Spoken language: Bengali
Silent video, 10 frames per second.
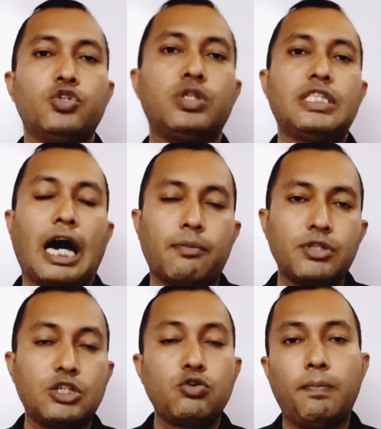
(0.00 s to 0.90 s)
যদি তার
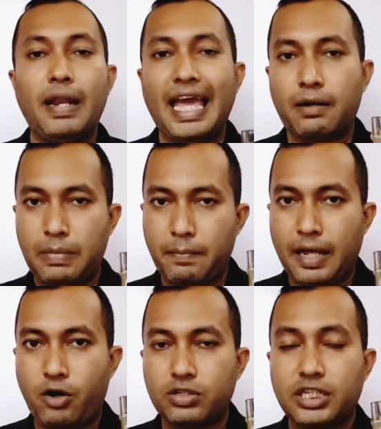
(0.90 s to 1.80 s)
মধ্যে একটু ব্ল্যাক
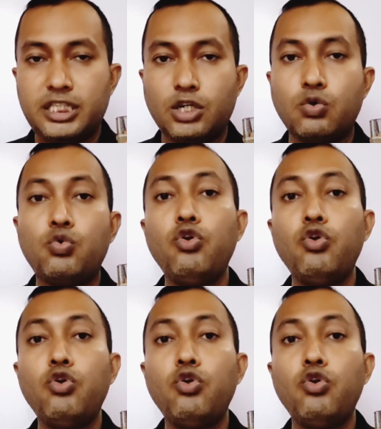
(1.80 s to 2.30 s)
পেপার অর্থাৎ যে